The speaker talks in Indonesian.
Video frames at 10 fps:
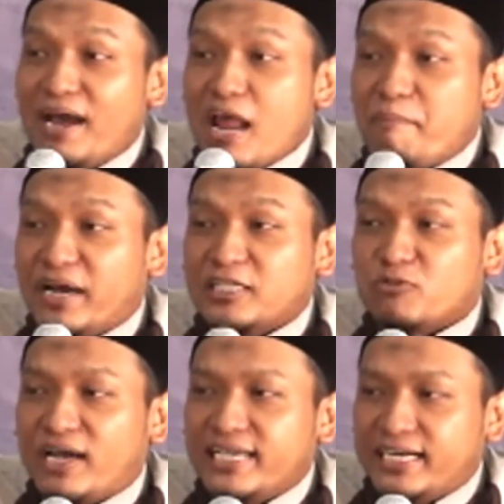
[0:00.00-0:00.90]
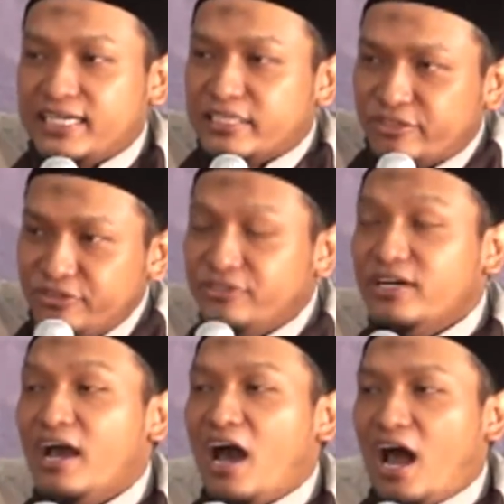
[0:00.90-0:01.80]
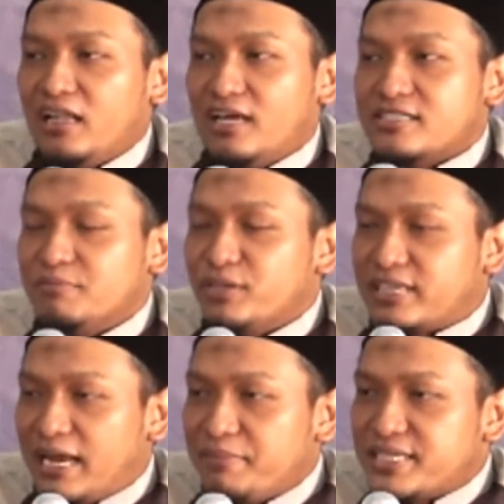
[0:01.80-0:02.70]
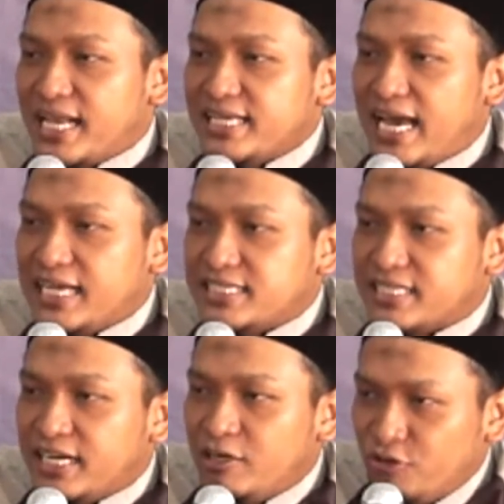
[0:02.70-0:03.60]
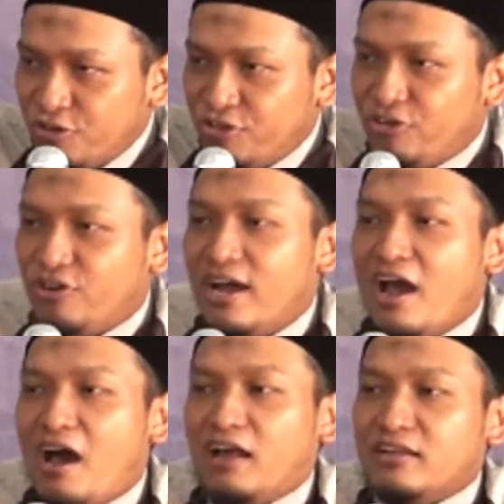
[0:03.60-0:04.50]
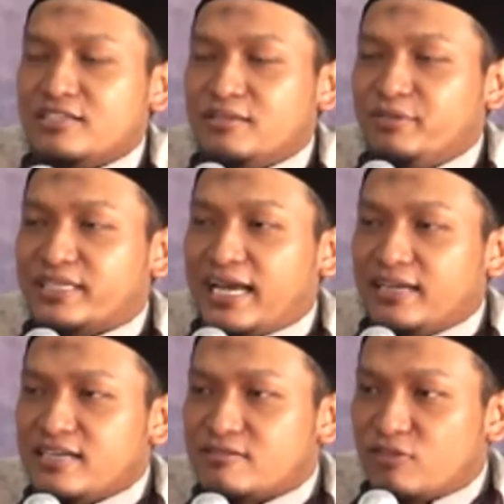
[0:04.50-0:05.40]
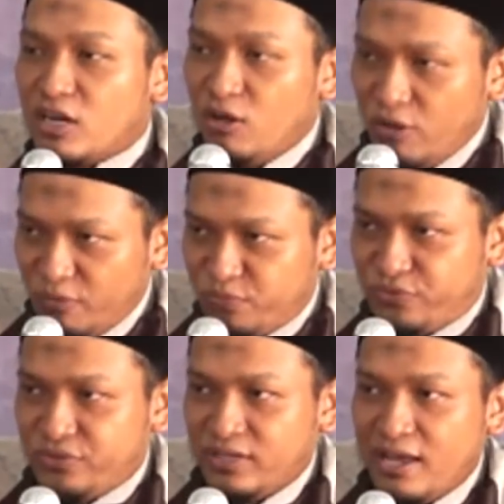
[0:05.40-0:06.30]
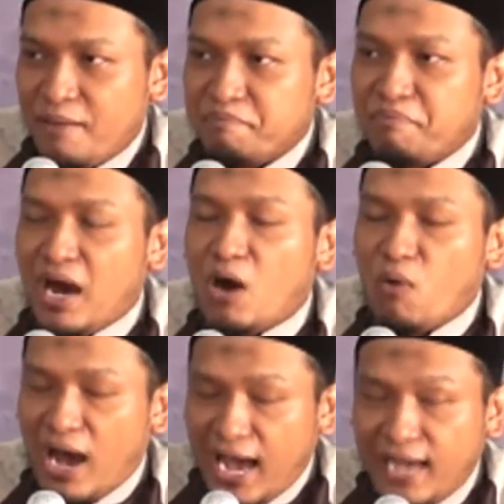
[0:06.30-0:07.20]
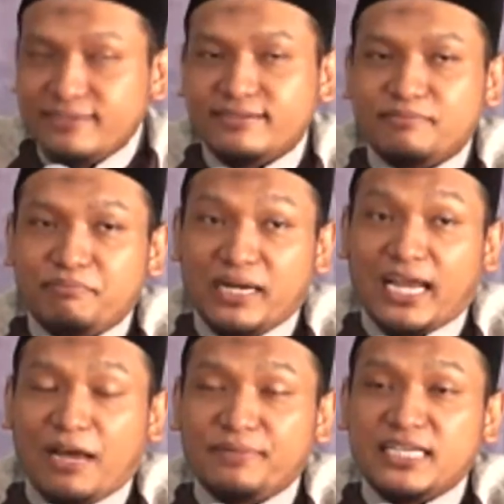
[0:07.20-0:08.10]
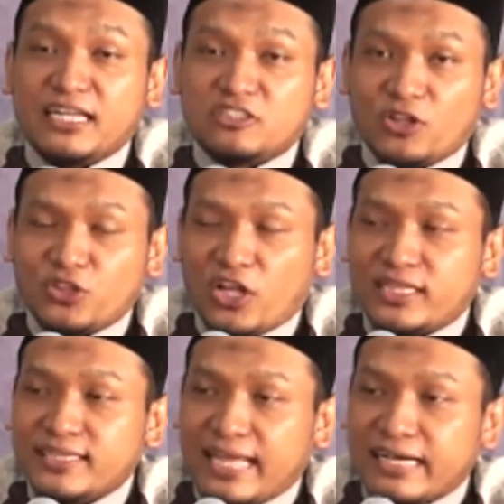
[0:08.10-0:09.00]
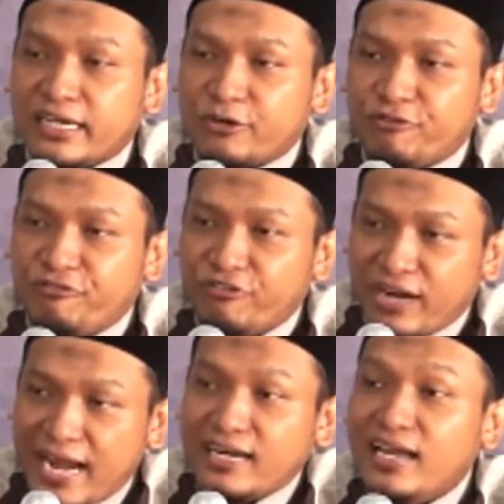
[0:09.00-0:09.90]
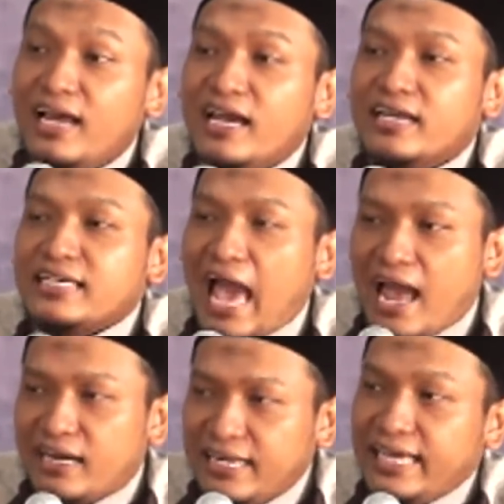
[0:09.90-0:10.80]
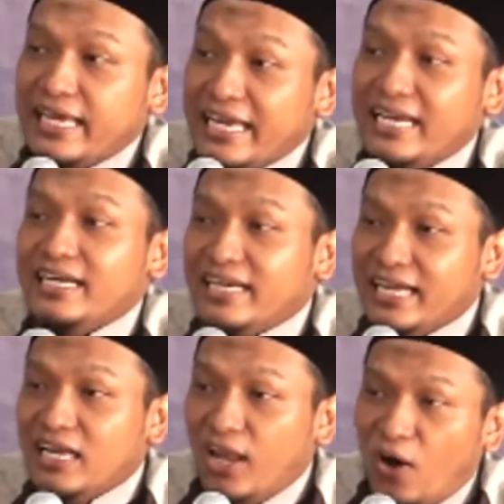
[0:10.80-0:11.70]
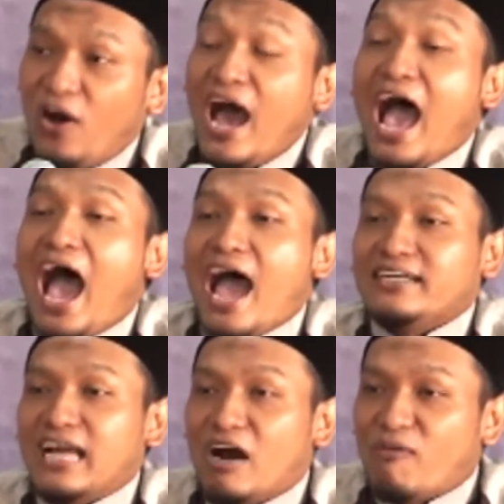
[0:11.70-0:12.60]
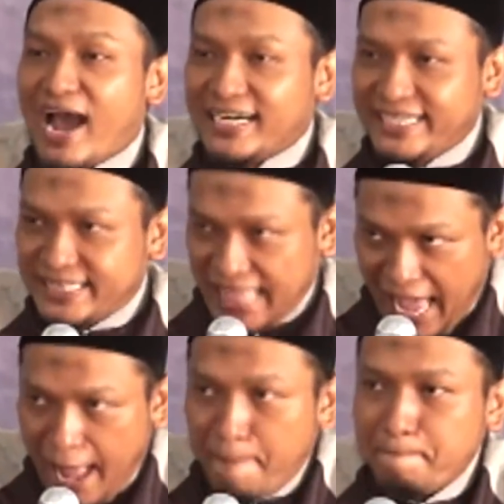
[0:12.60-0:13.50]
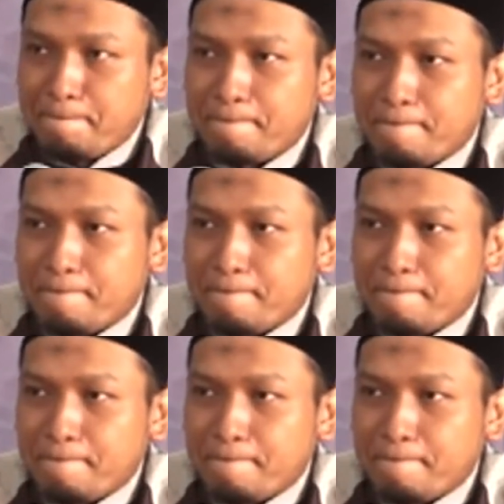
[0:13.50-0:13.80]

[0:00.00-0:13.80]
Di mana pengecualian itu? Allah sebutkan misalnya istri Nuh, Allah sebutkan istri Lut bahwa mereka menjadi contoh tentang kekufuran yakni ini loh ada wanita